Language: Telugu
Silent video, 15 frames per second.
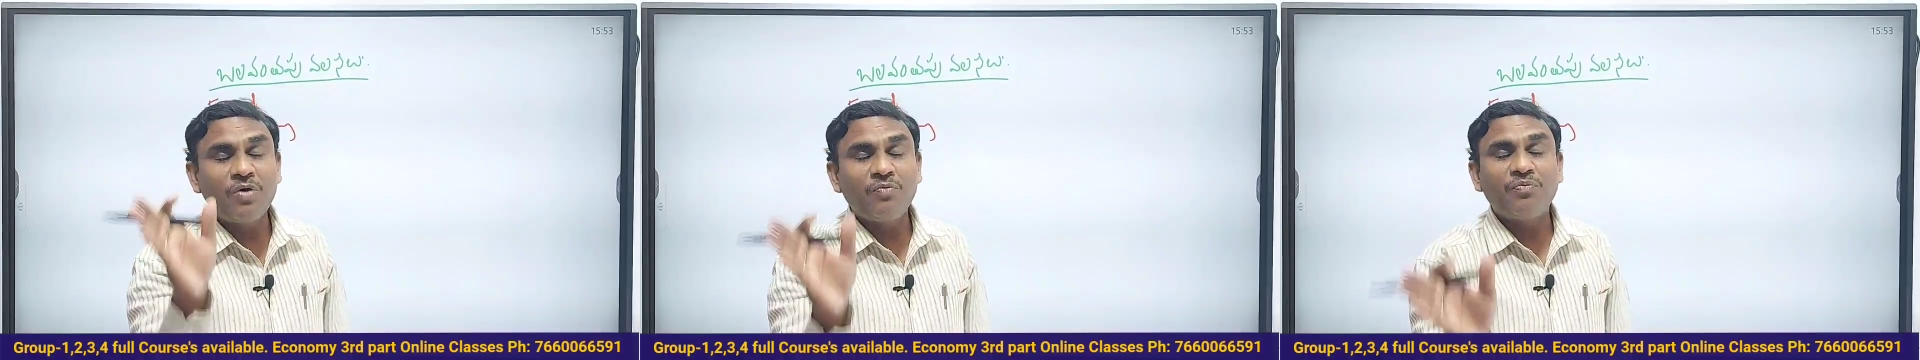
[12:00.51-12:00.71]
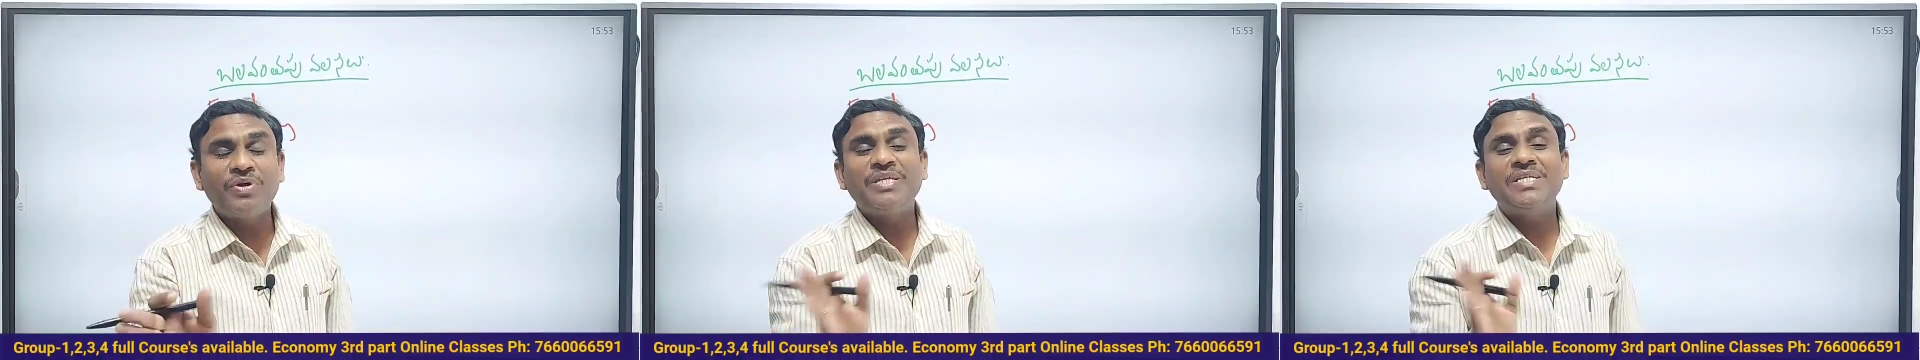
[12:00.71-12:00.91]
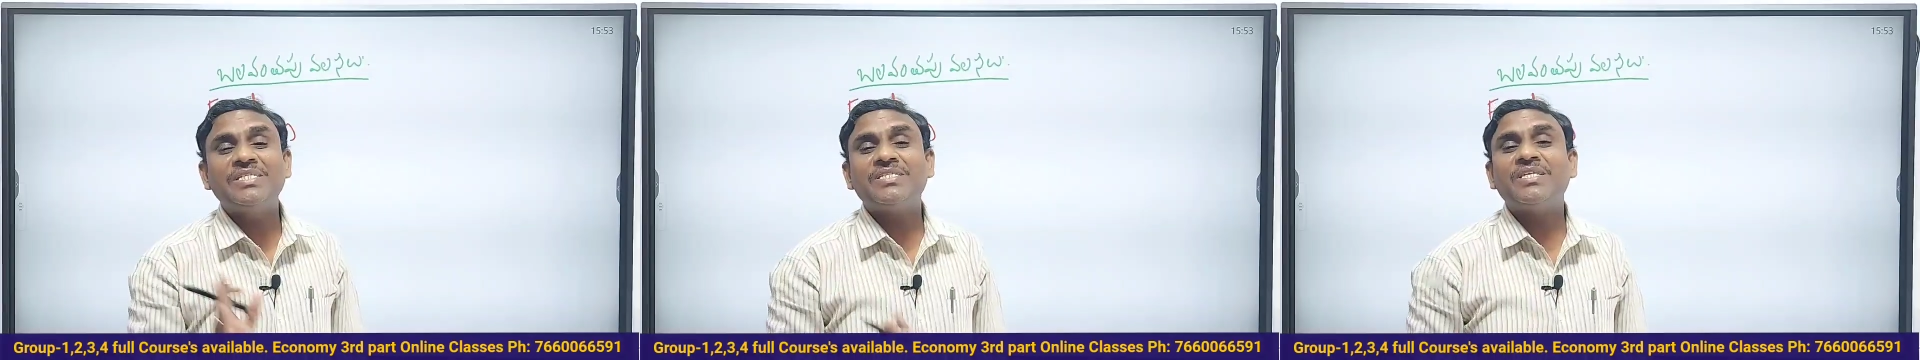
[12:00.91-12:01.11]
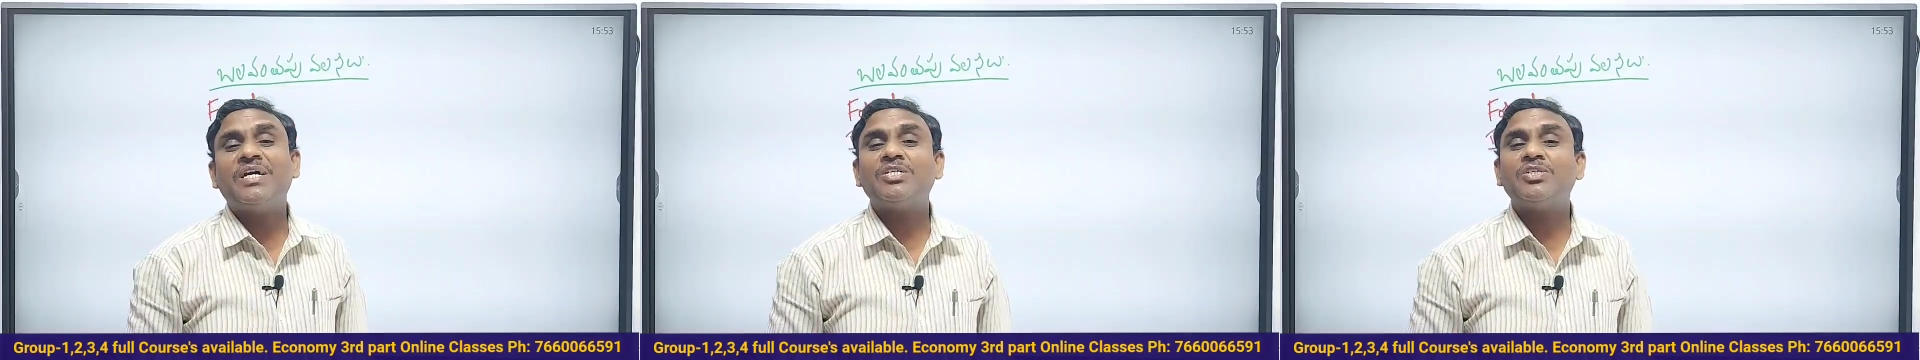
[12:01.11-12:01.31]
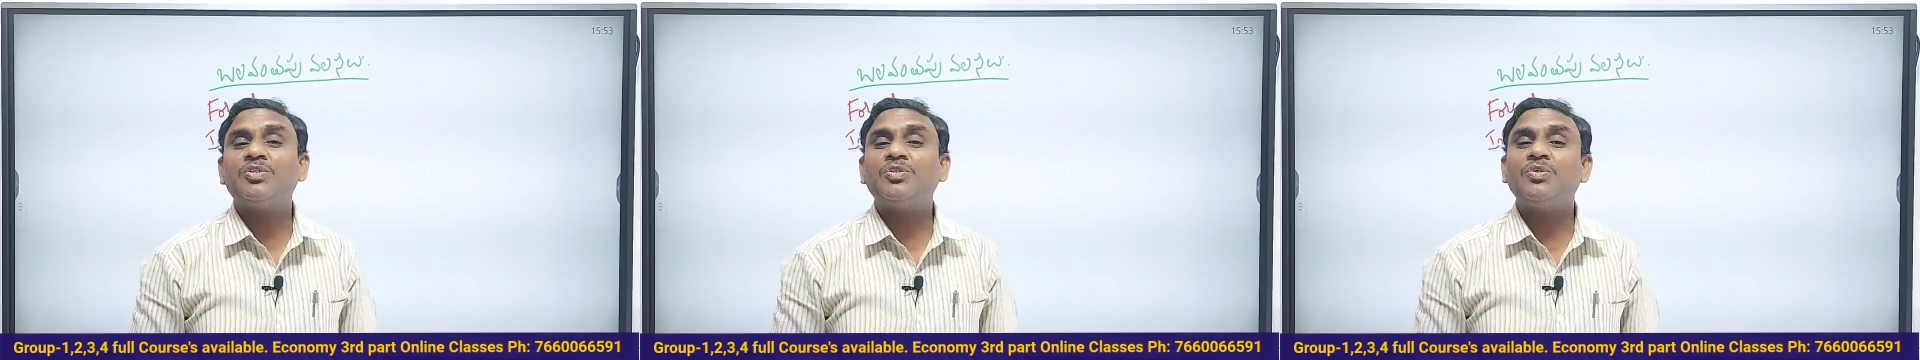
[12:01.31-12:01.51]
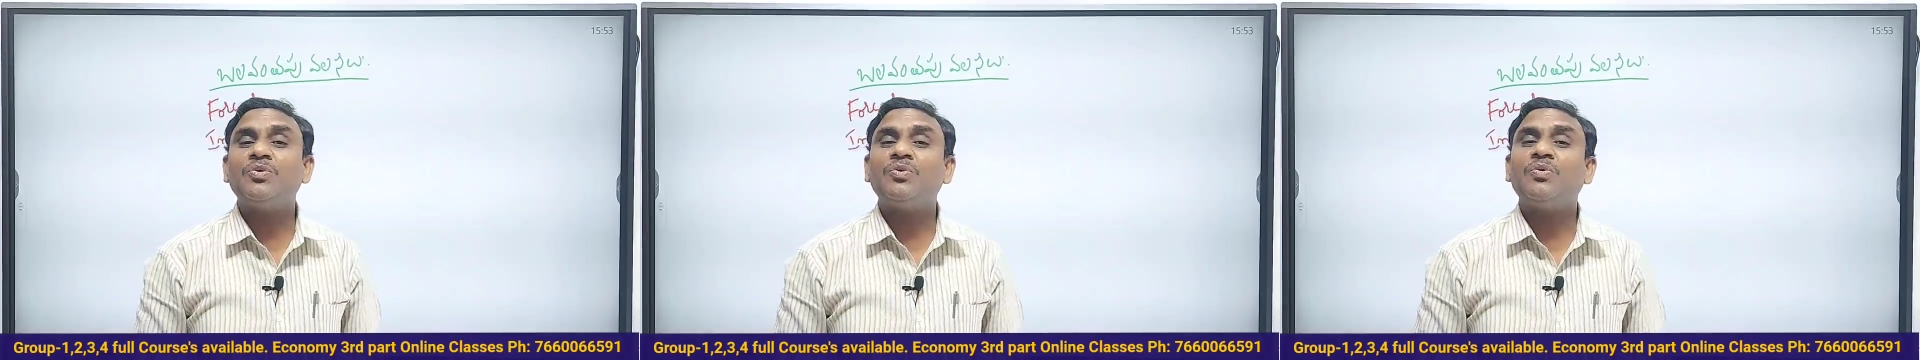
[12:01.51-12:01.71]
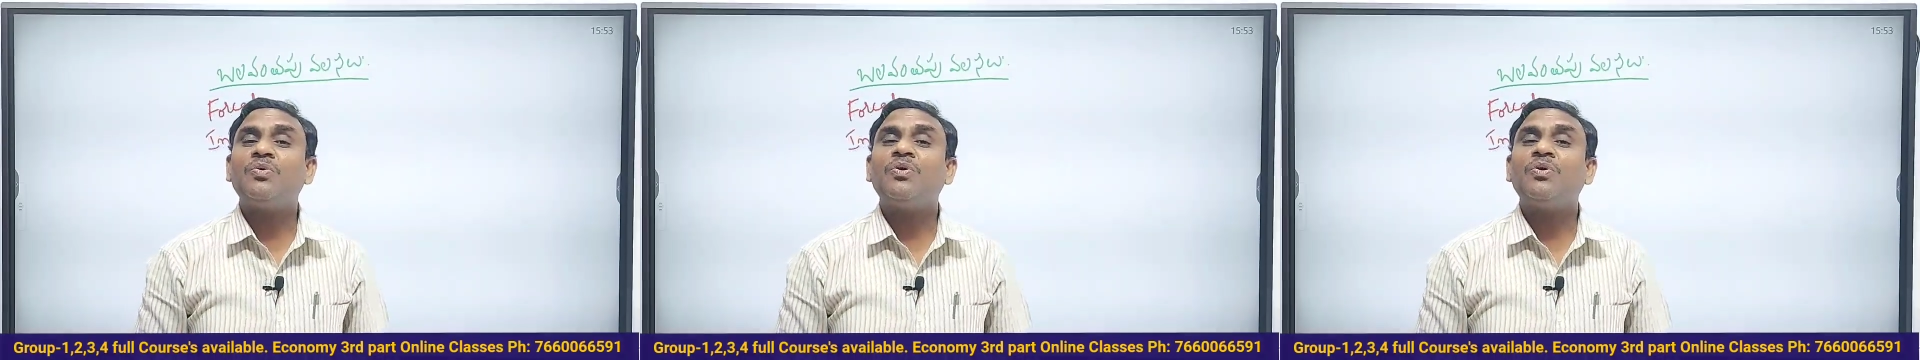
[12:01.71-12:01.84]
ఆఫ్ఘనిస్తాన్ టు